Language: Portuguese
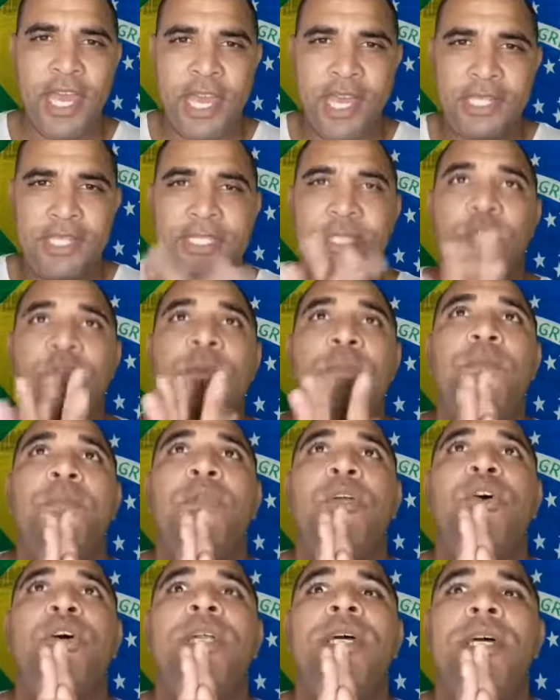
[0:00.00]
Eles estão
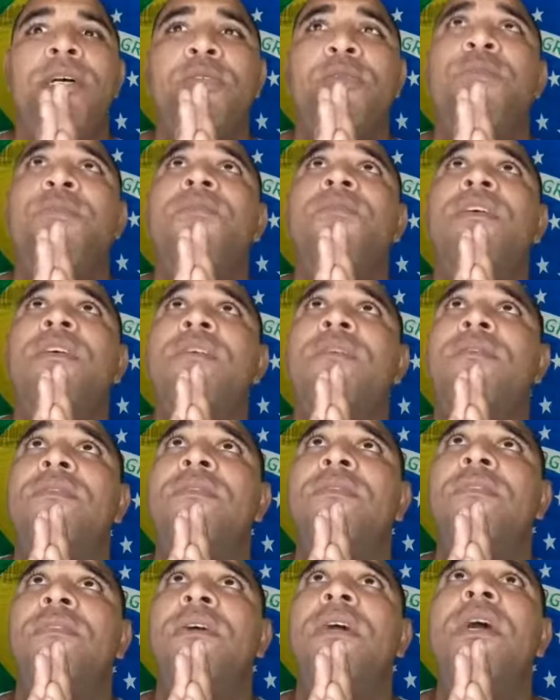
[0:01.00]
implorando, por
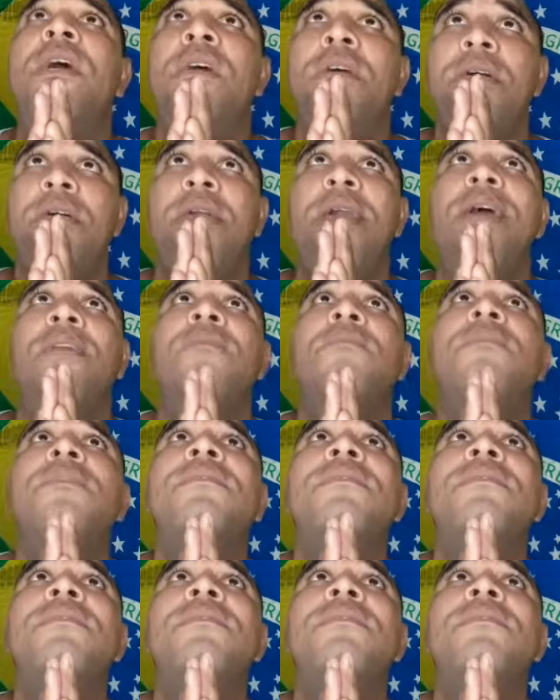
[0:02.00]
favor, eu quero